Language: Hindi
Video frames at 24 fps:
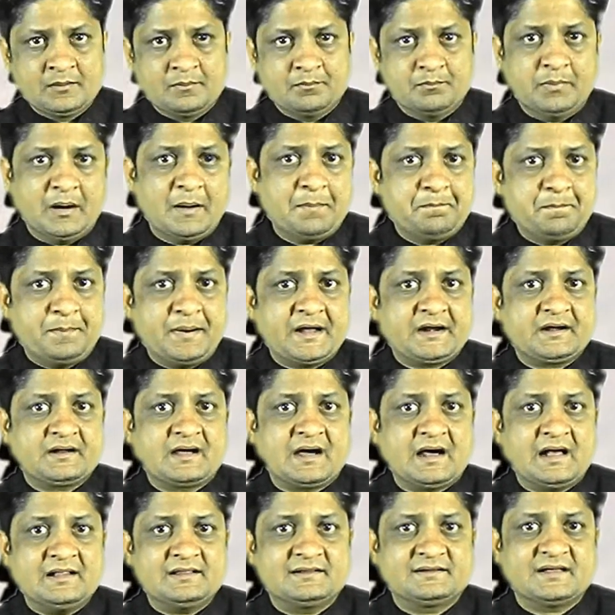बब्बर
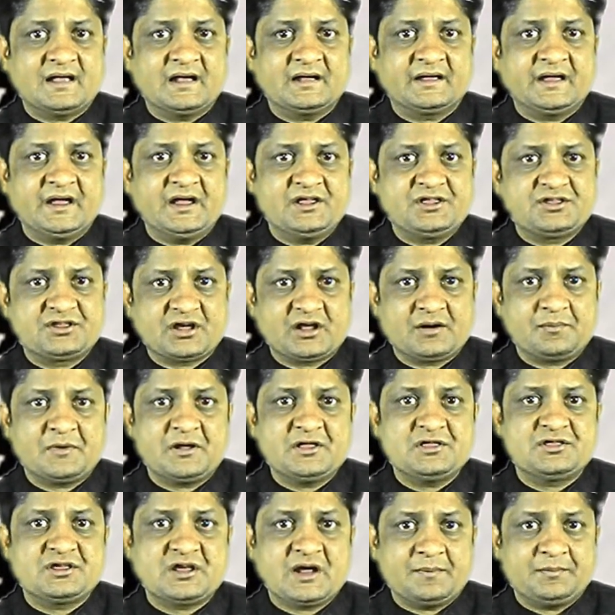खालसा के
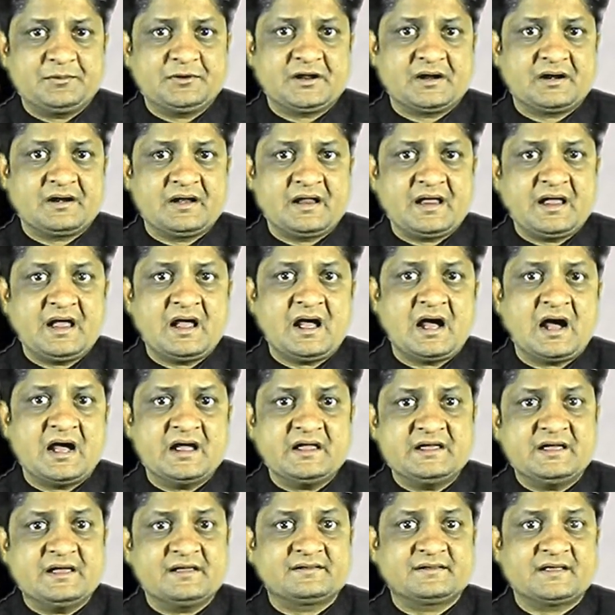जर्मन चैप्टर ने
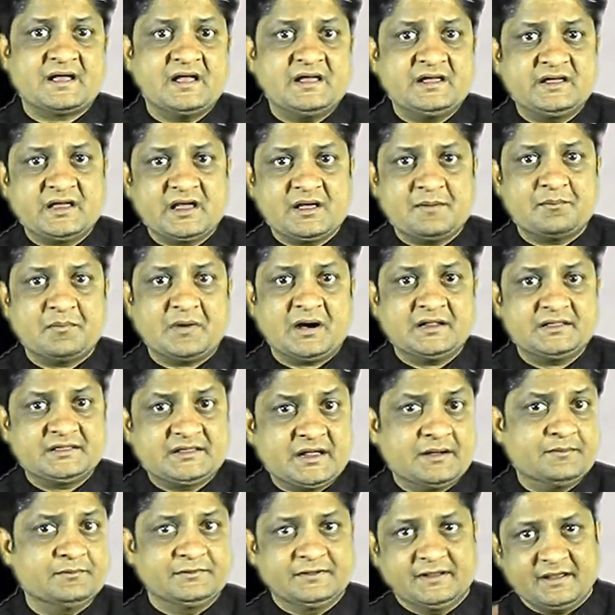आईएसआई के
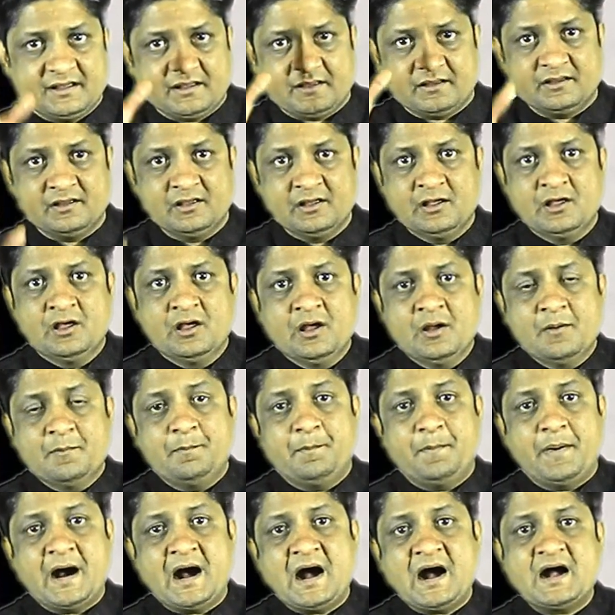माध्यम से
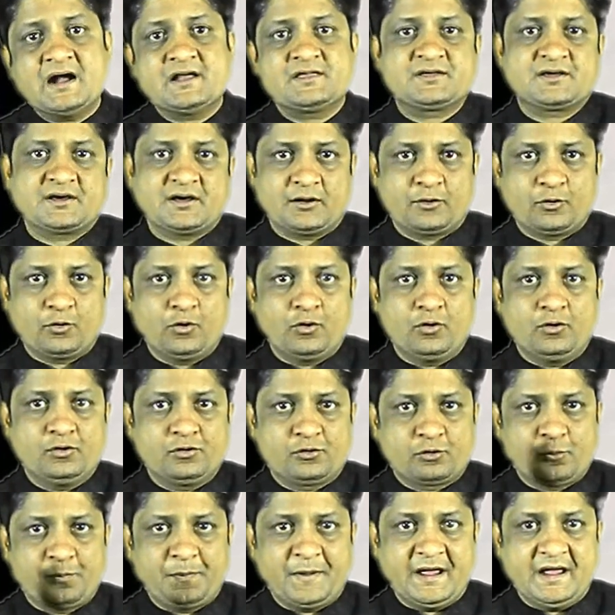पाँच करोड़
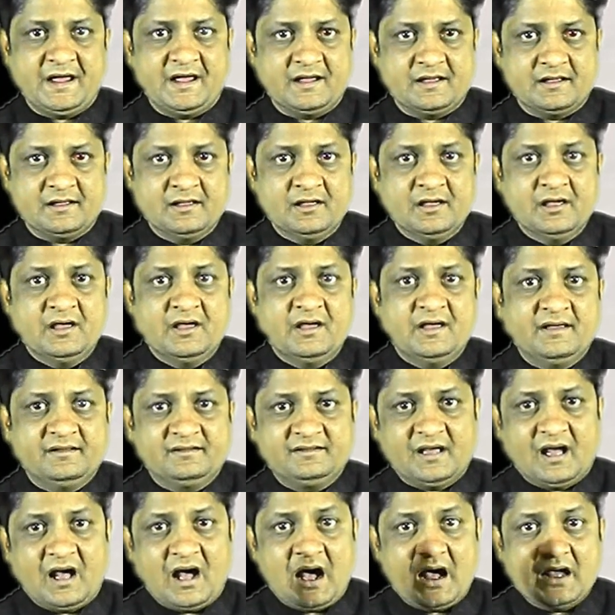रुपए
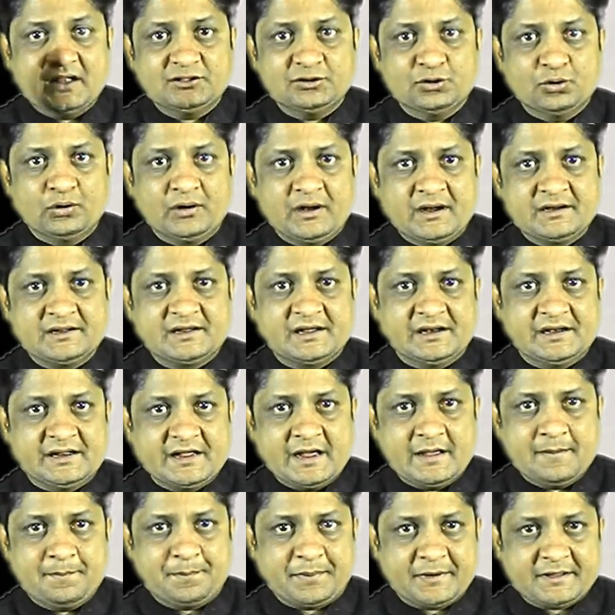इस आंदोलन के
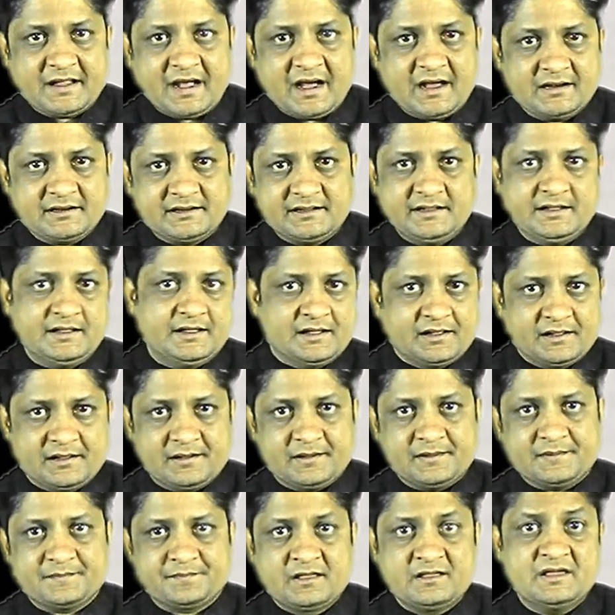लिए प्रदान किए
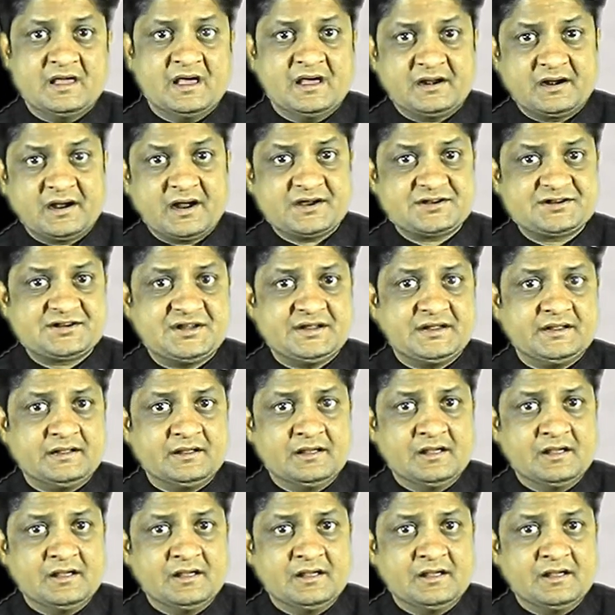यह राशि